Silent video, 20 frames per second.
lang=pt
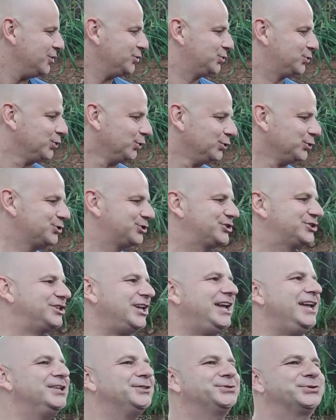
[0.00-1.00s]

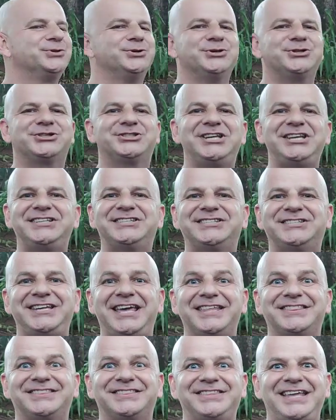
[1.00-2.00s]
Duzentos e
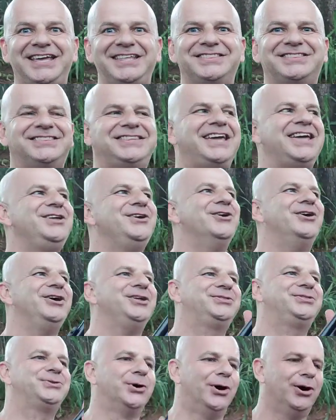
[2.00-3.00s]
setenta e
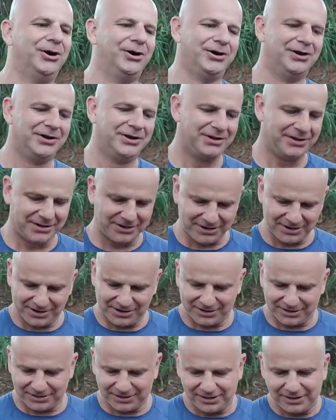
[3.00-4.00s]
oito.
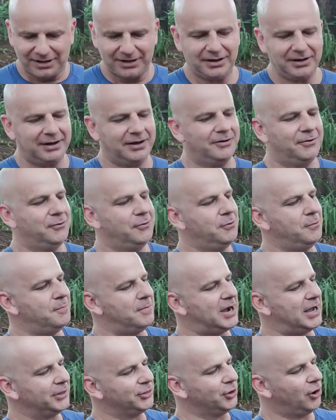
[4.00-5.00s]
O
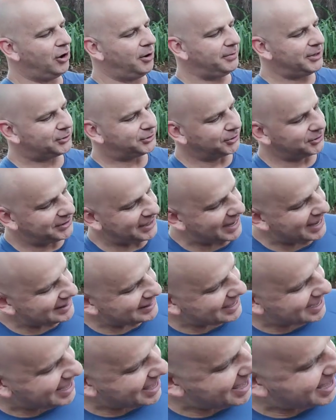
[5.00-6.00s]
manômetro
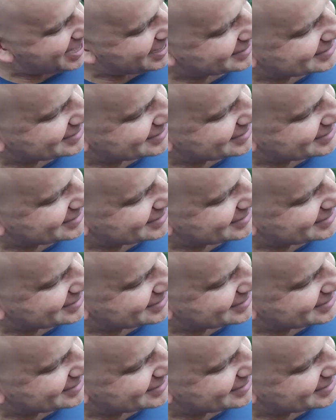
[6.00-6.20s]
dela é